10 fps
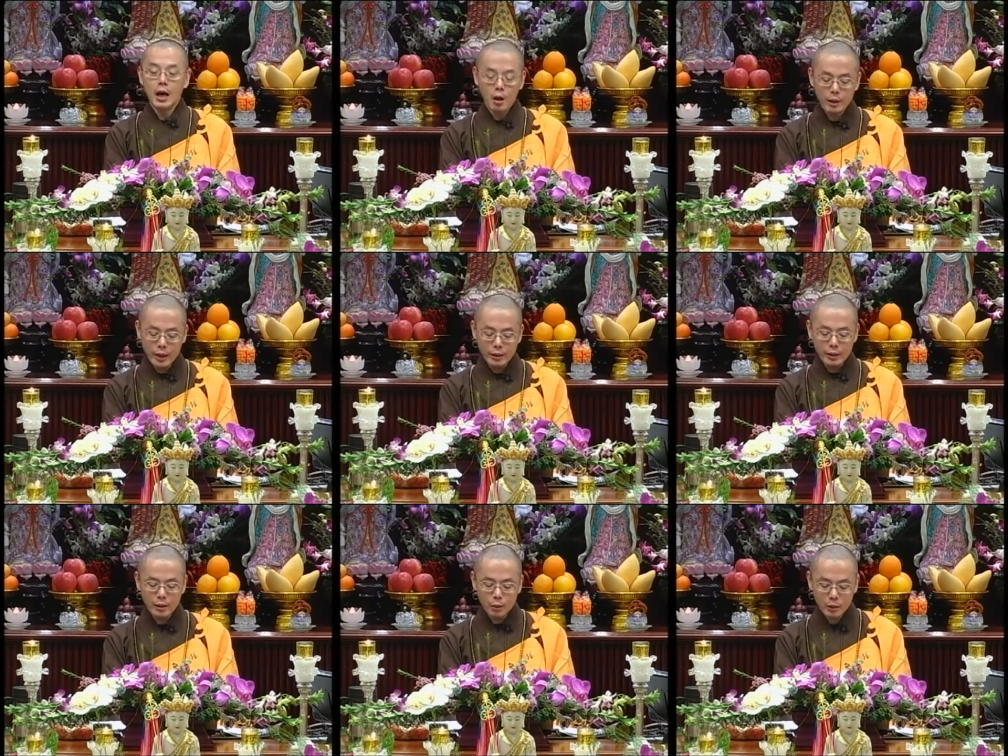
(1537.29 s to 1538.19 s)
后来
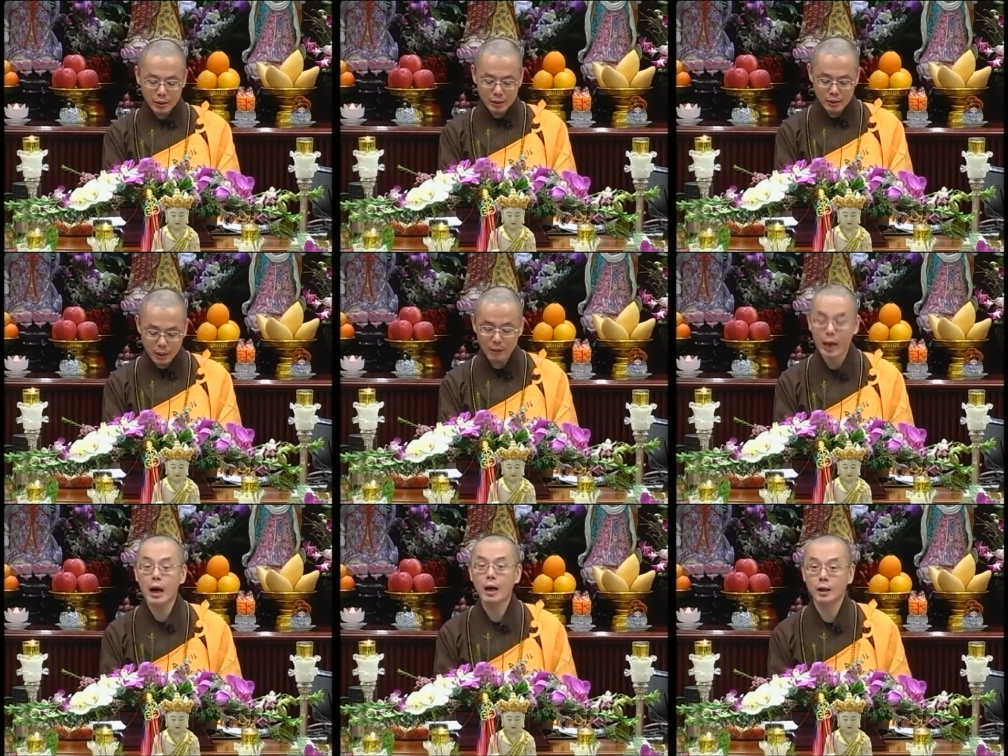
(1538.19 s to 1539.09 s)
呢，我也知道
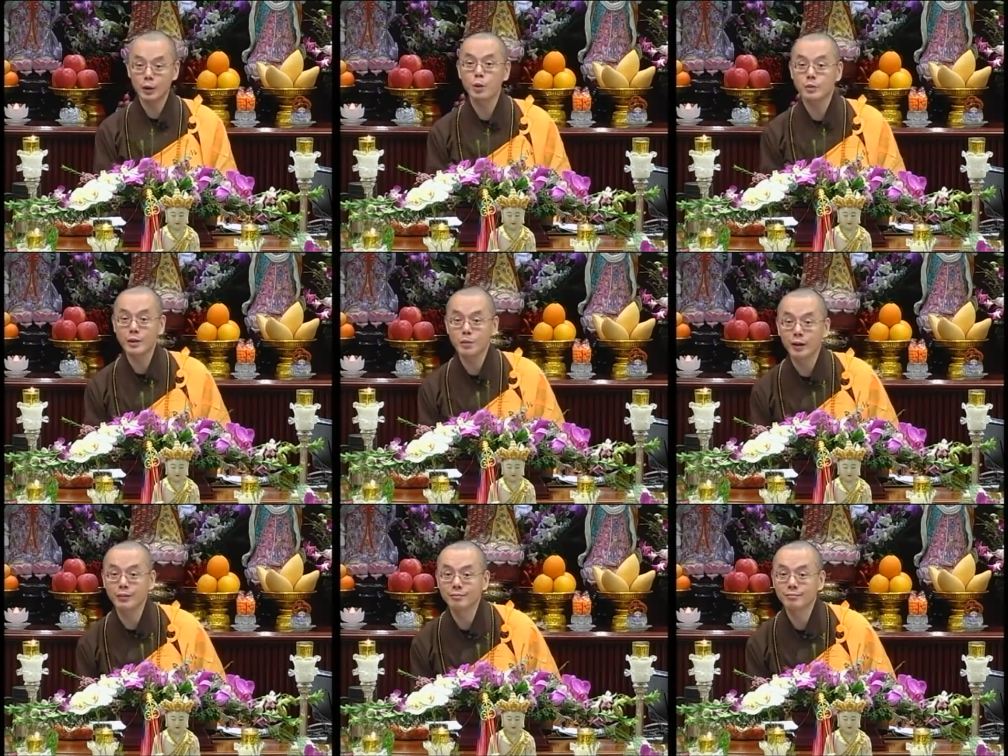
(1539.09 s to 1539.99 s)
他很懂日
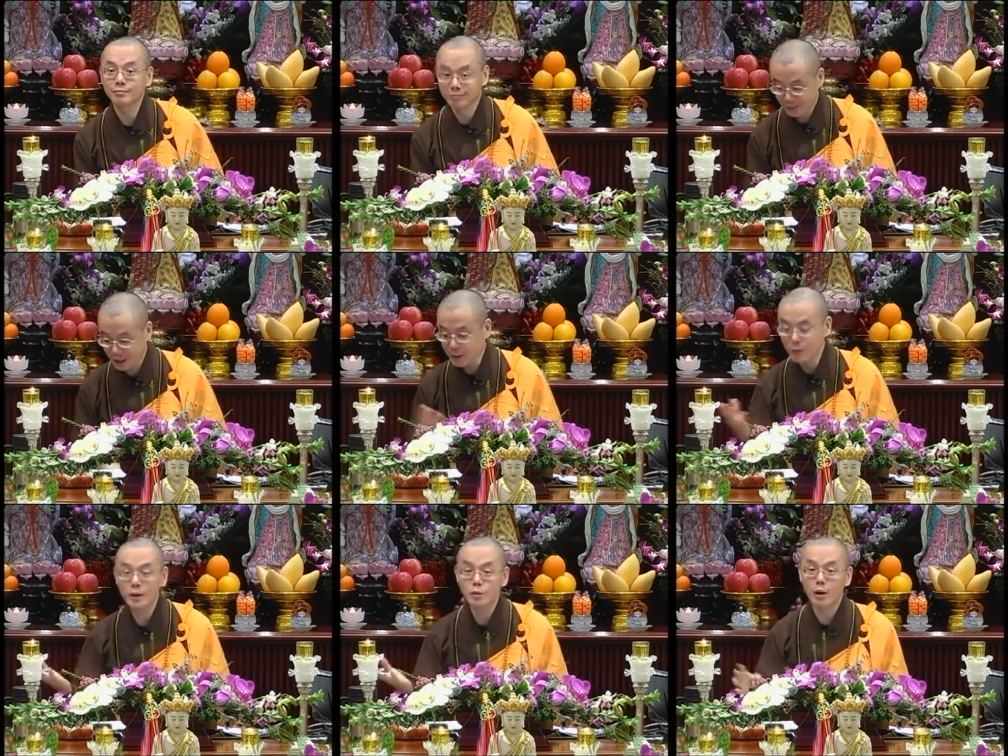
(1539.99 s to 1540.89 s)
文，他日
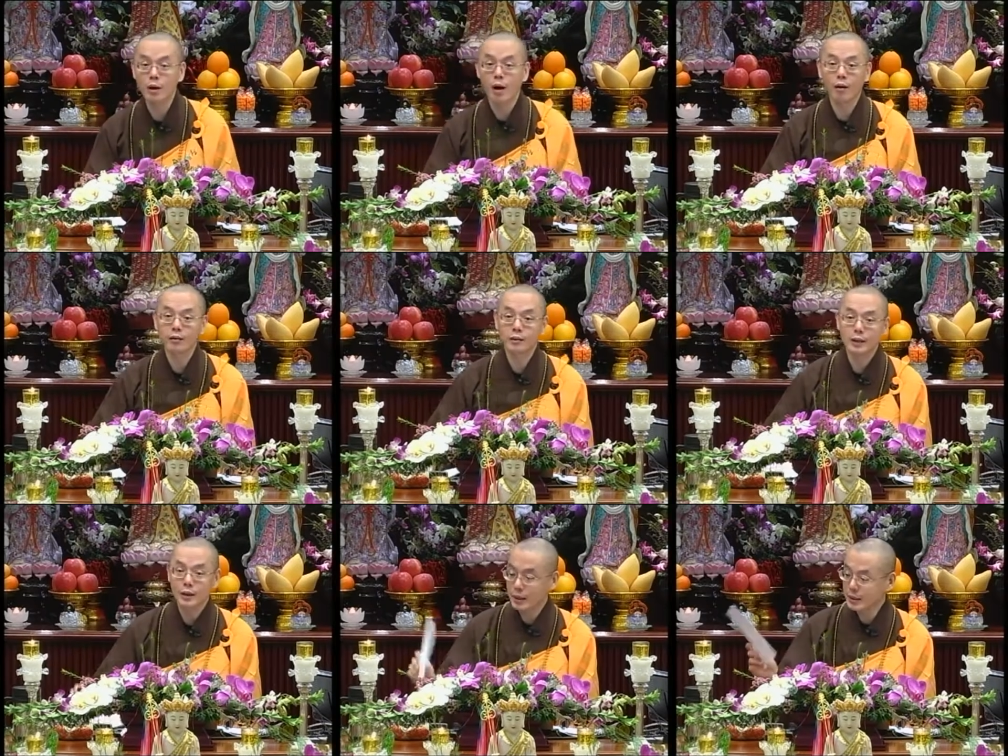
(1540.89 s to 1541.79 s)
文很很好，
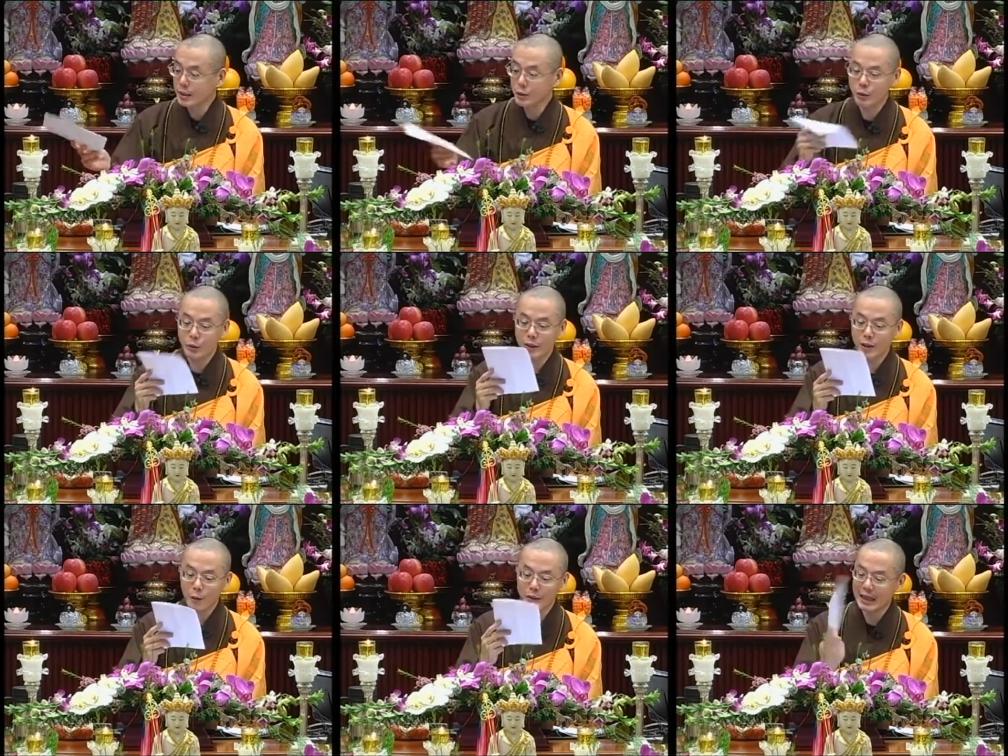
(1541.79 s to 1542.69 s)
他只要一学会呢
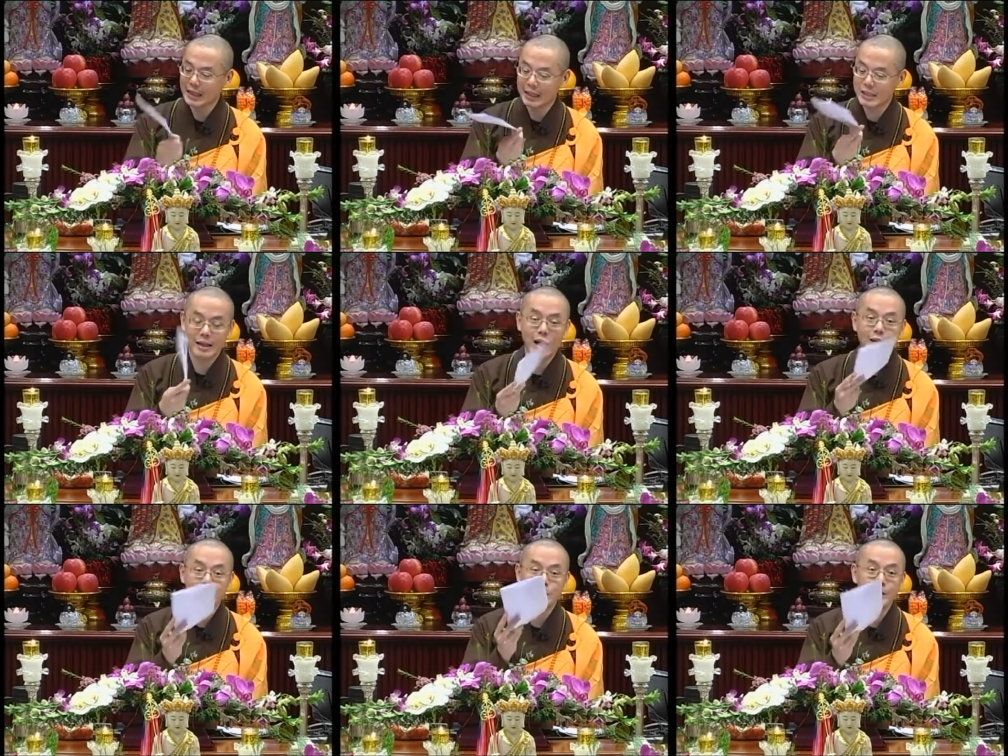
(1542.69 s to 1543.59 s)
o n i n k i d s k a
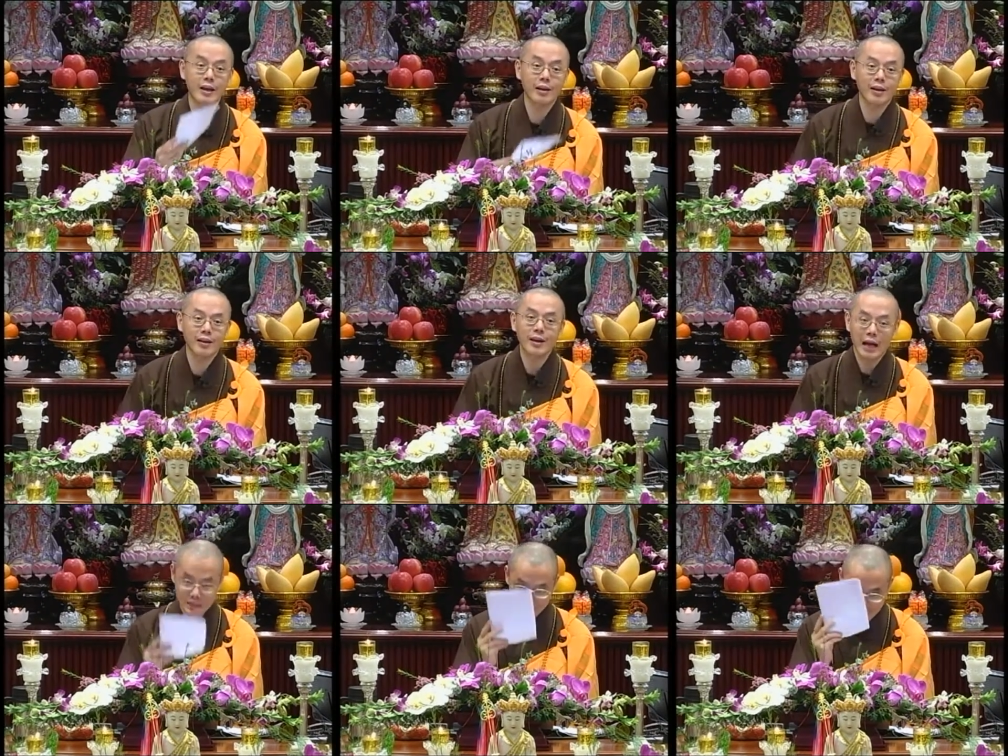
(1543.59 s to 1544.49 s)
他就会念了。
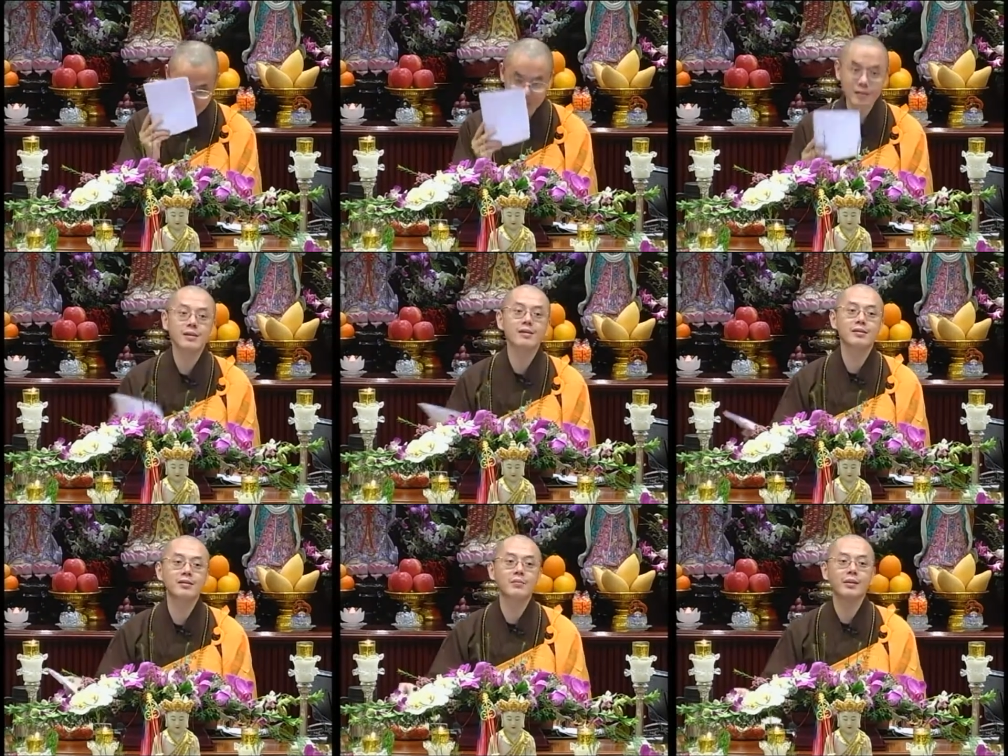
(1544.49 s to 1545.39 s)
他前辈子可能真的
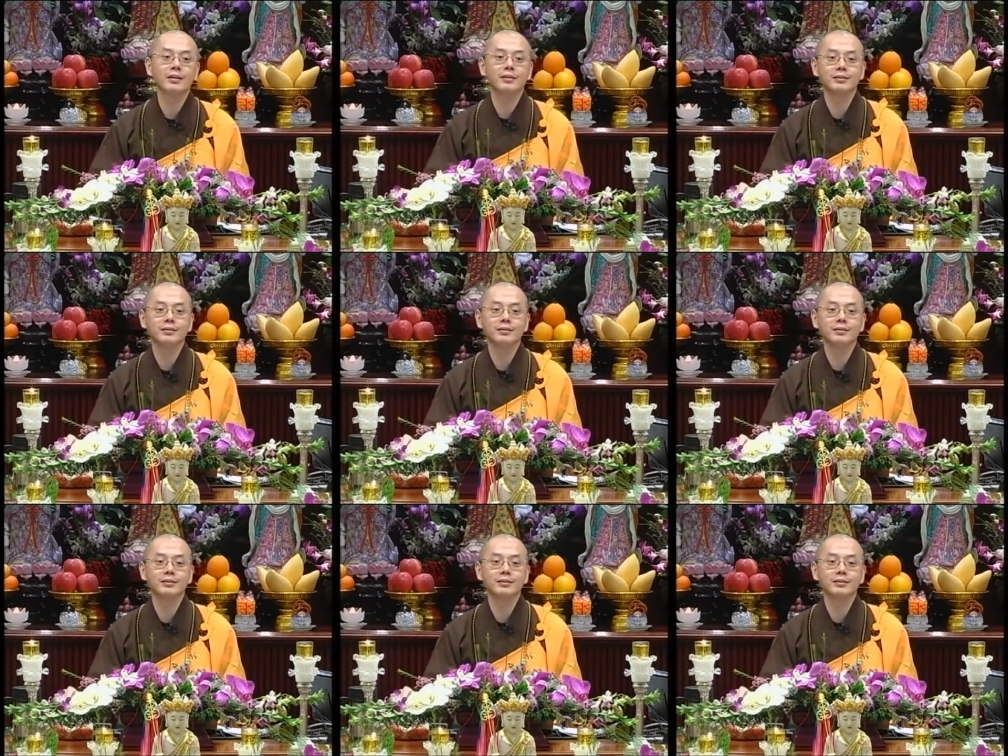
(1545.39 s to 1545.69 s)
是日本人。